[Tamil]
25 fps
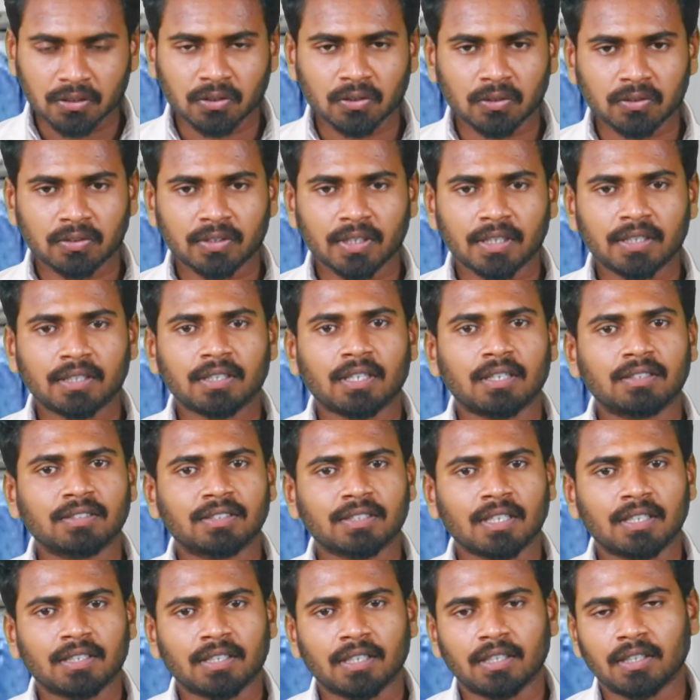அசோசியேட்
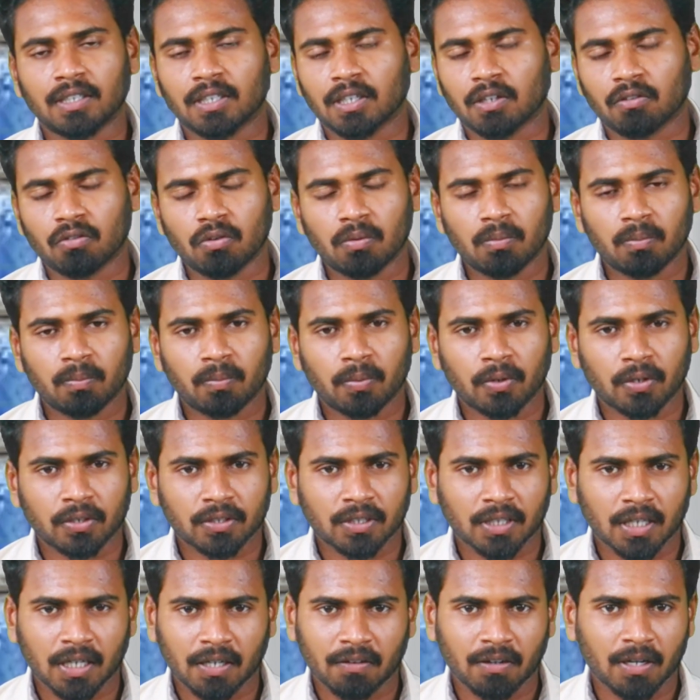கன்சல்டண்ட்டாகவும்
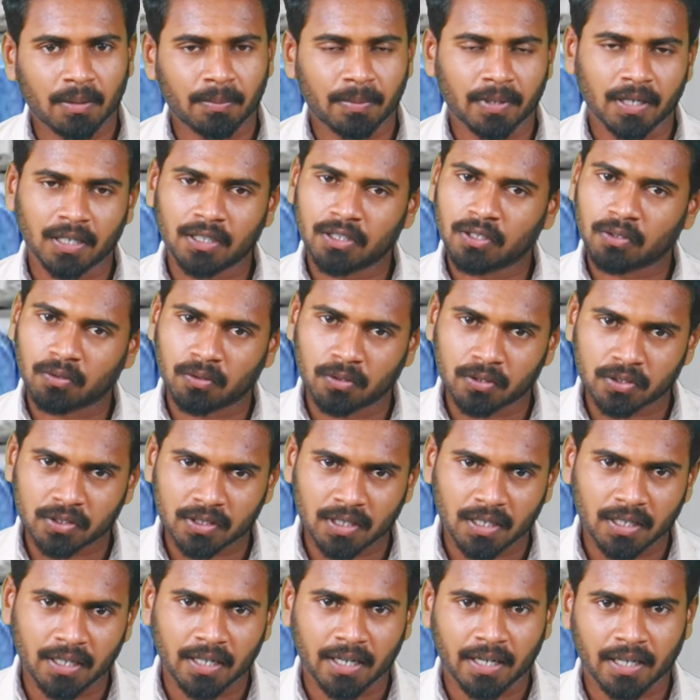போகிறதுக்கான வாய்ப்புகள் இந்த
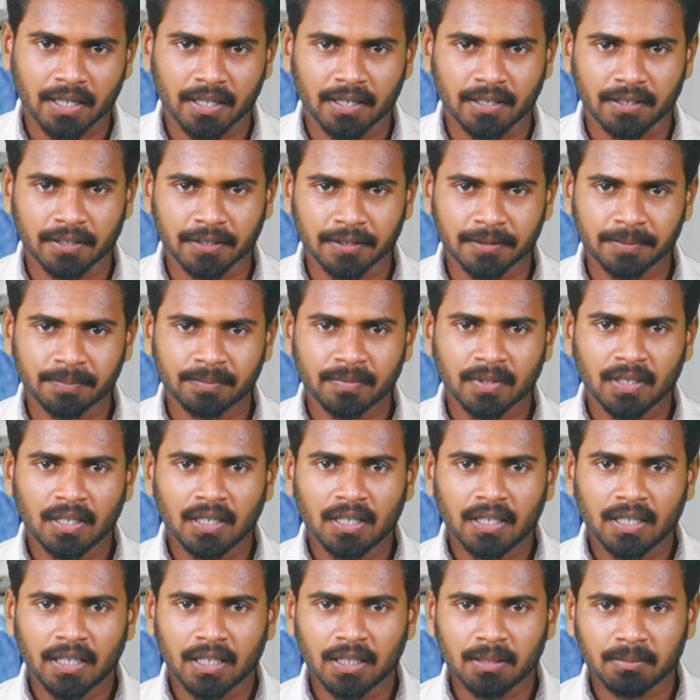கோர்ஸில் நிறையா இருக்குது
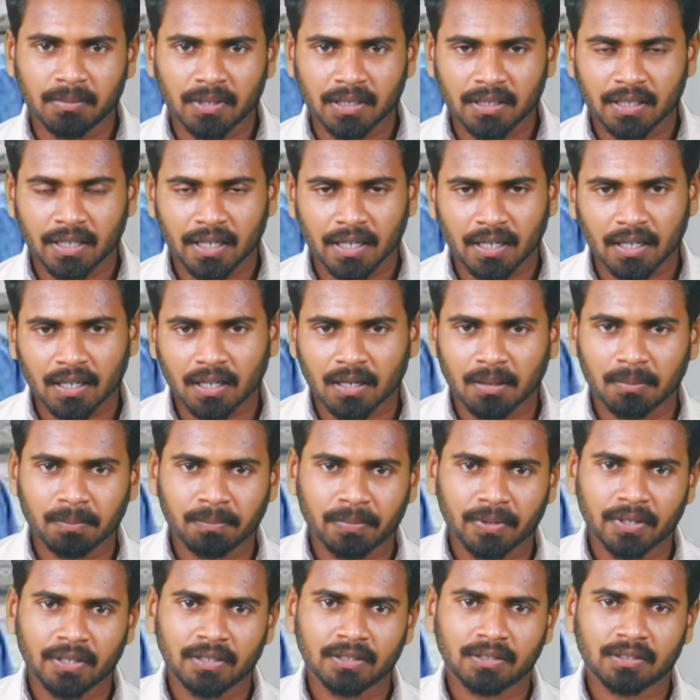எது மாதிரியான
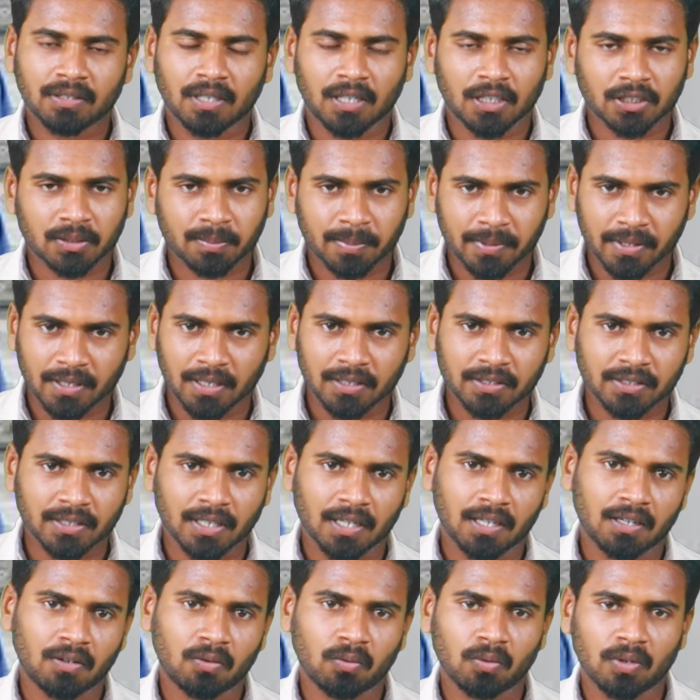கம்பெனிஸ்
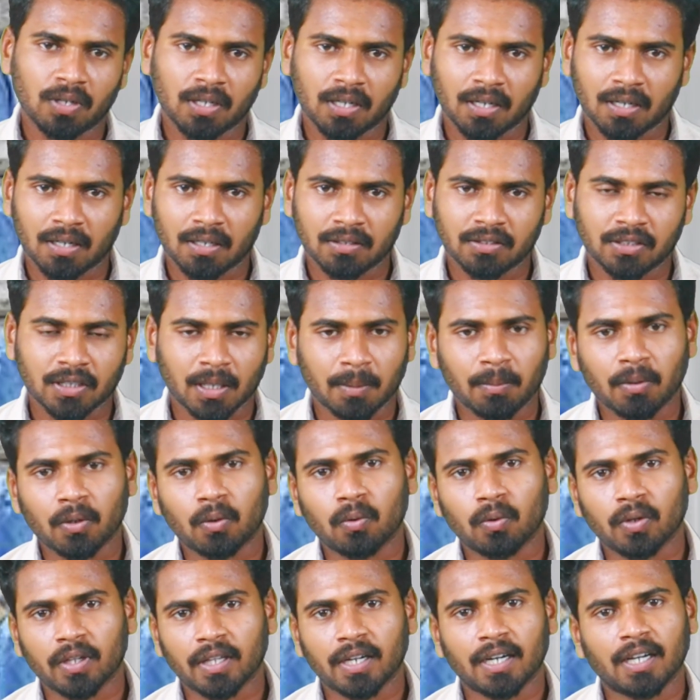ஹாஸ்பிட்டல்ஸ்லாம் உங்களுக்கான ஜாபை
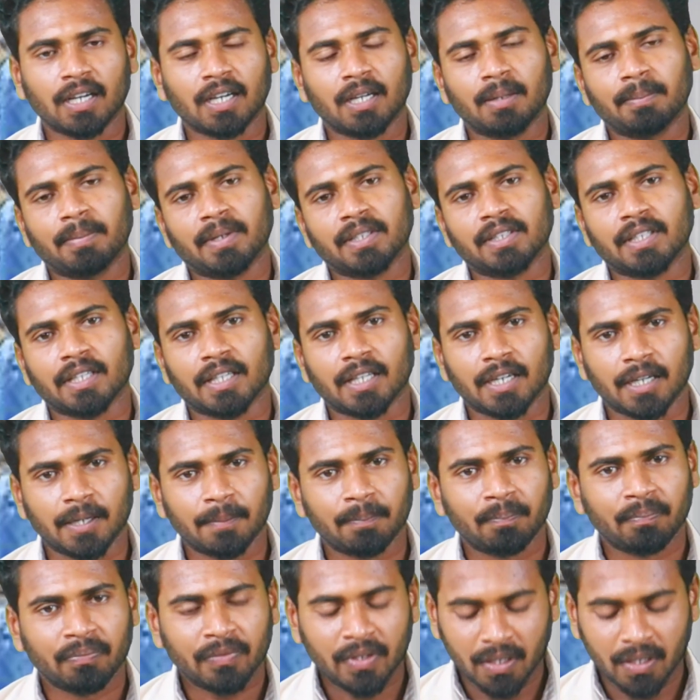கொடுக்குறாங்கன்னு பார்த்தீங்கன்னா